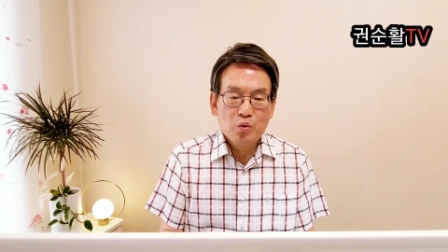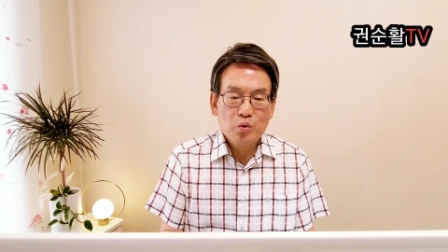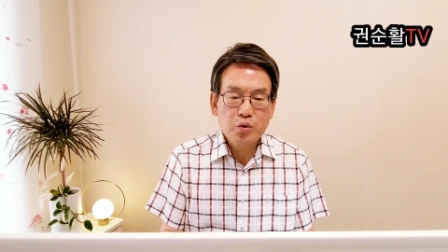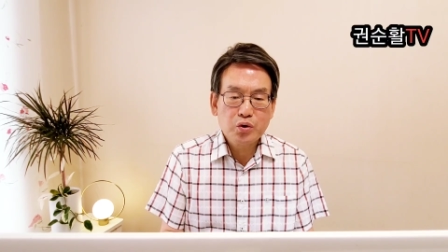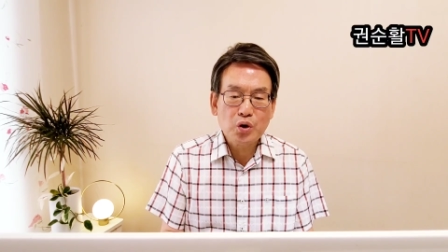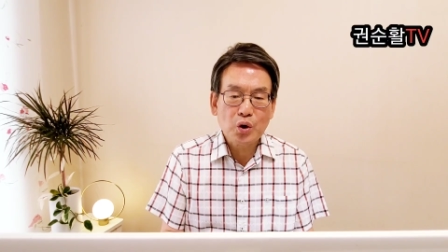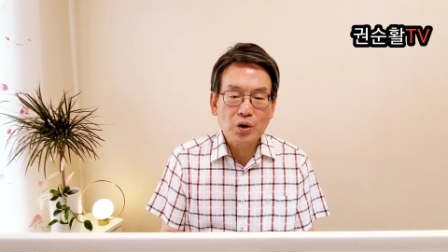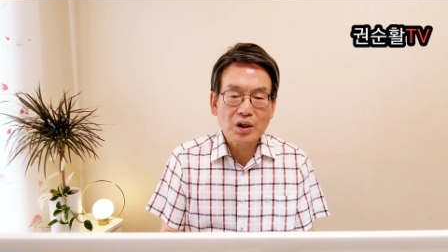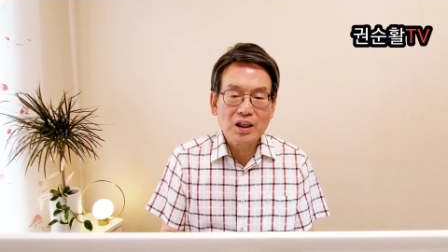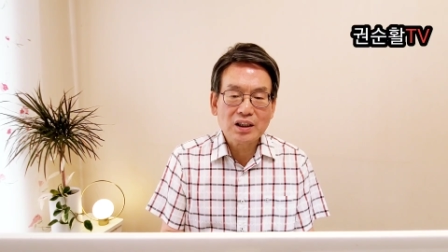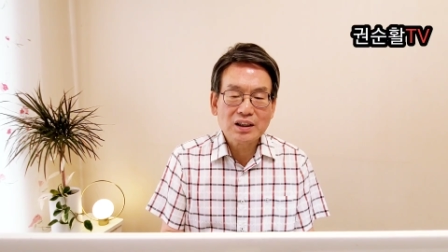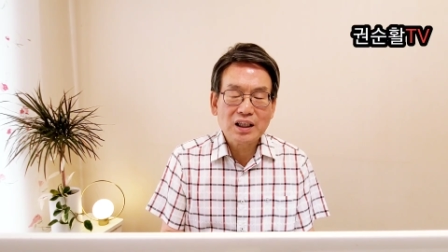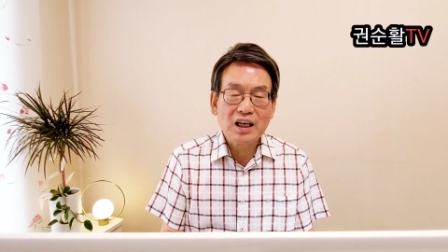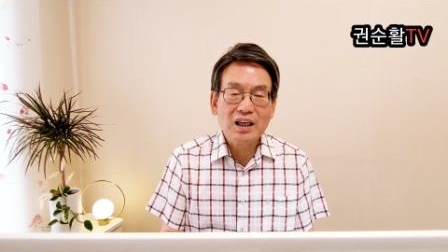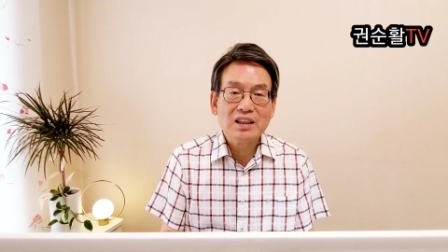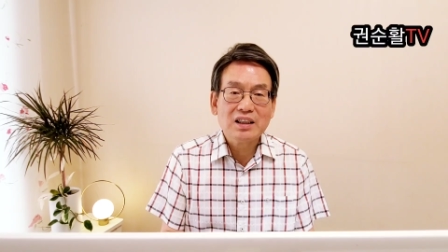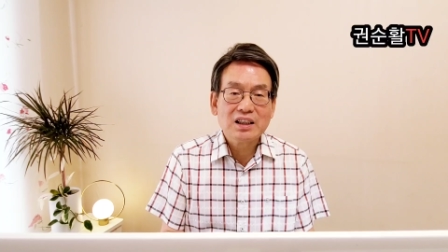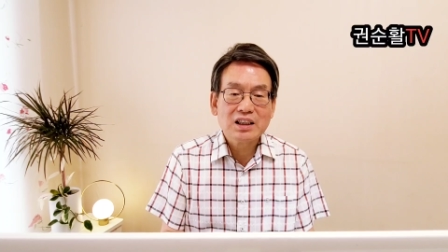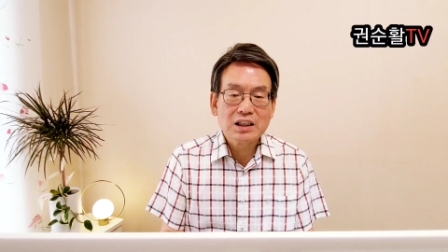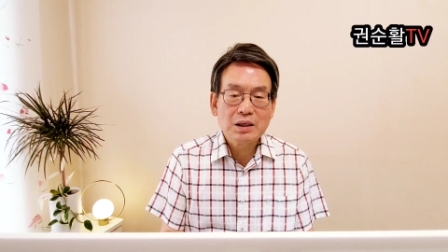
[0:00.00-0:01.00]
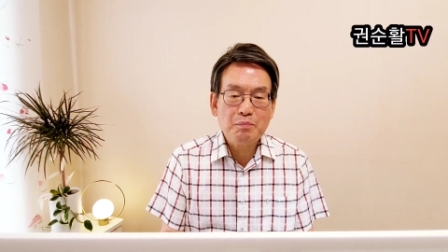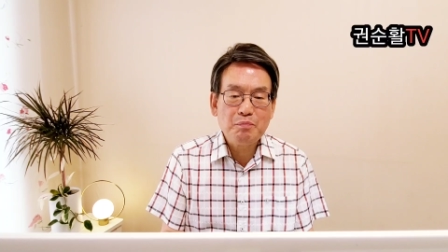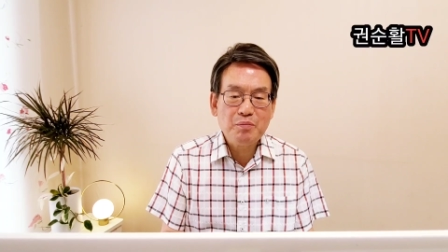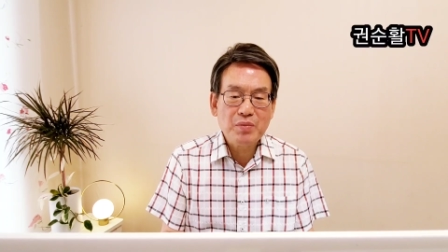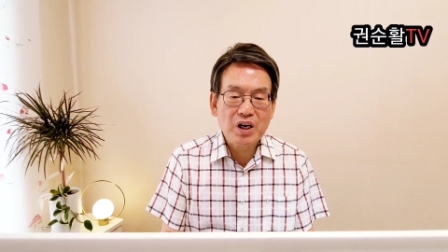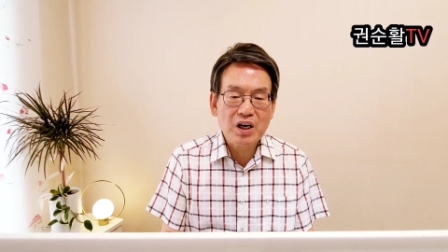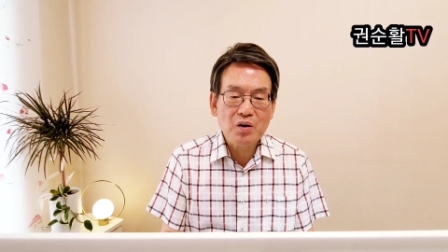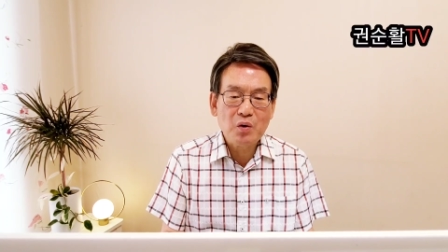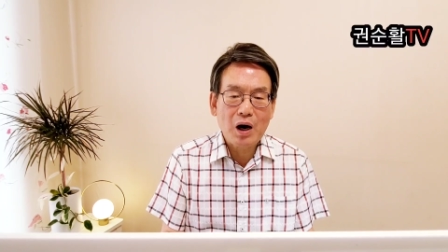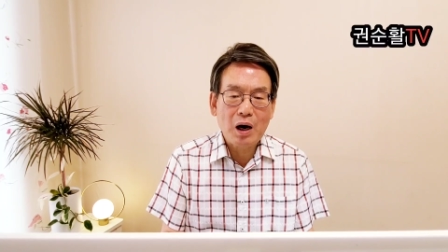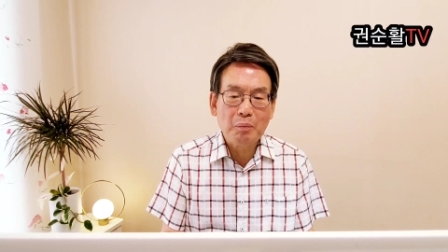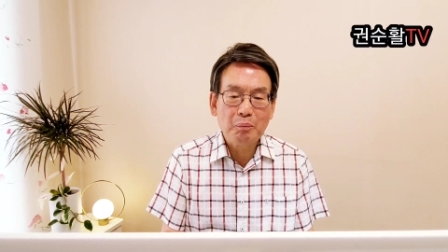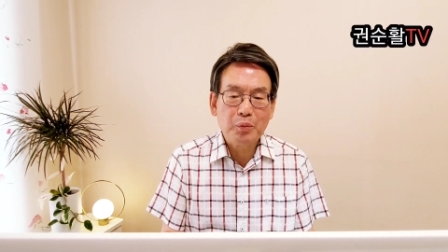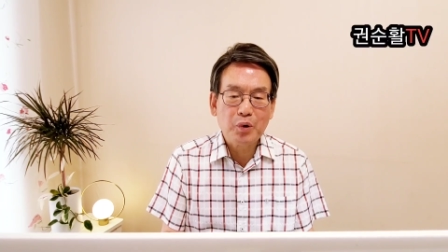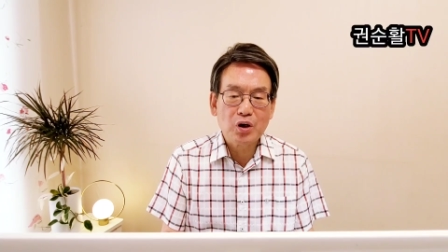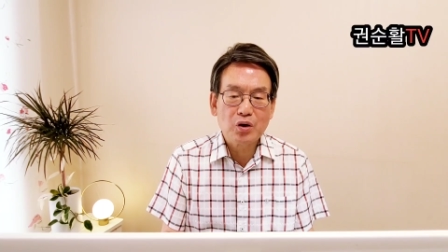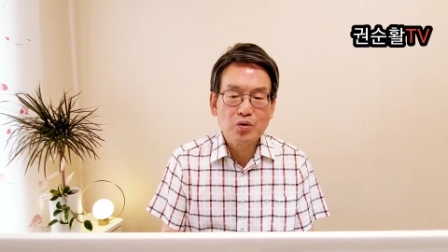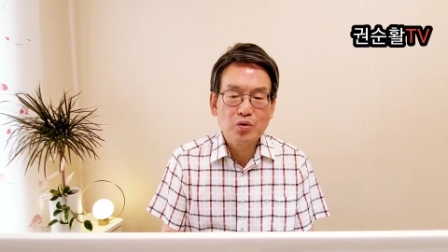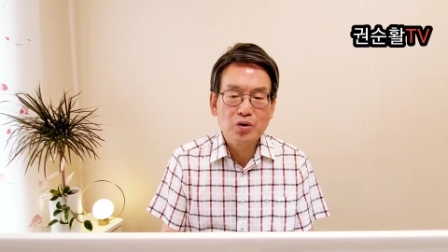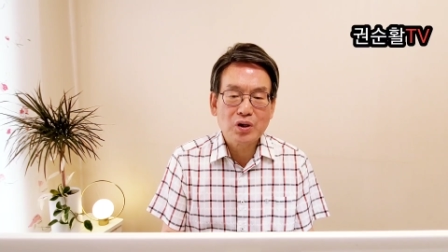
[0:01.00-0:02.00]
구속영장은 신병
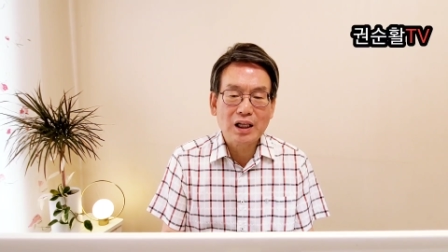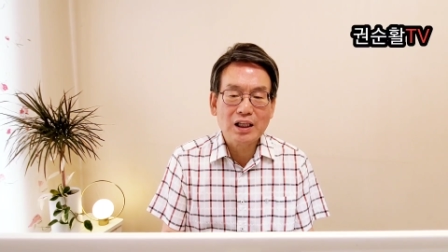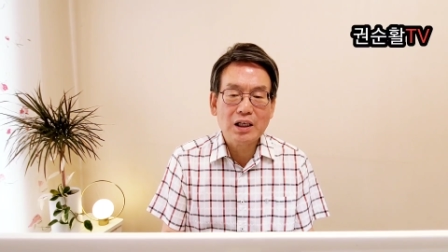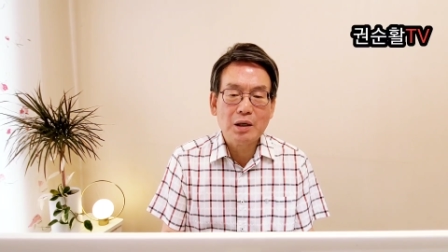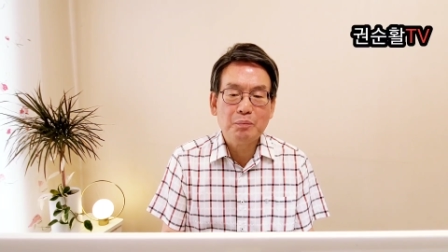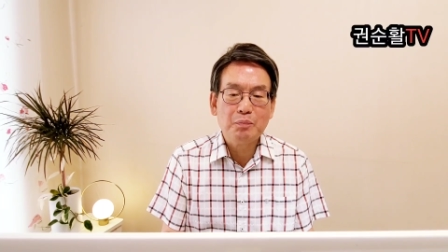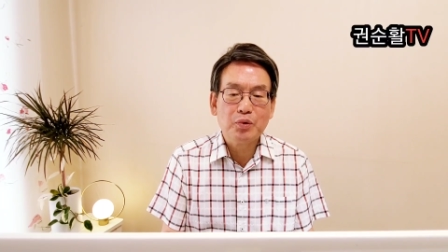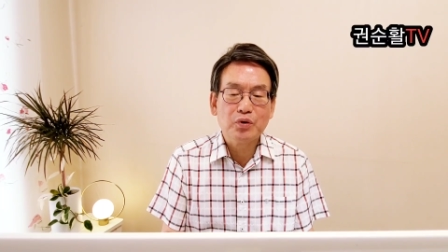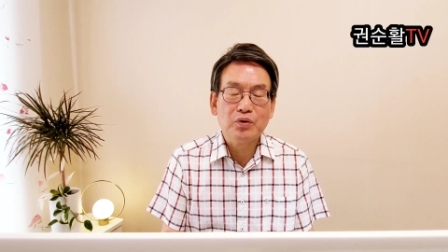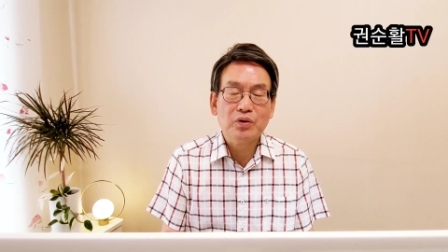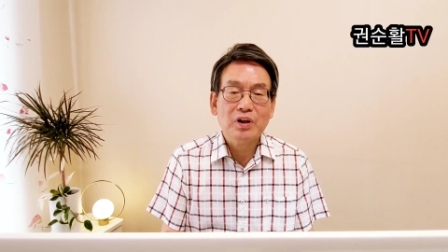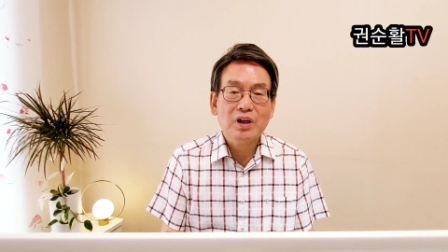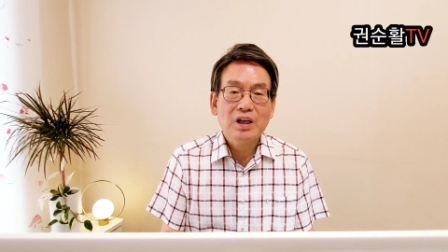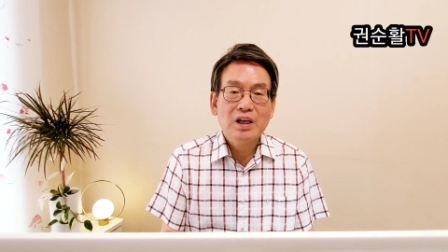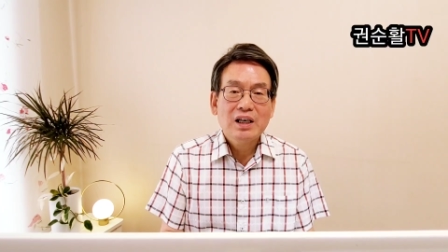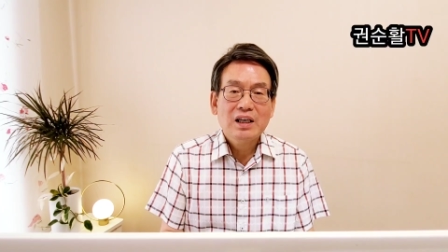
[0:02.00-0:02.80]
확보의 수단일 뿐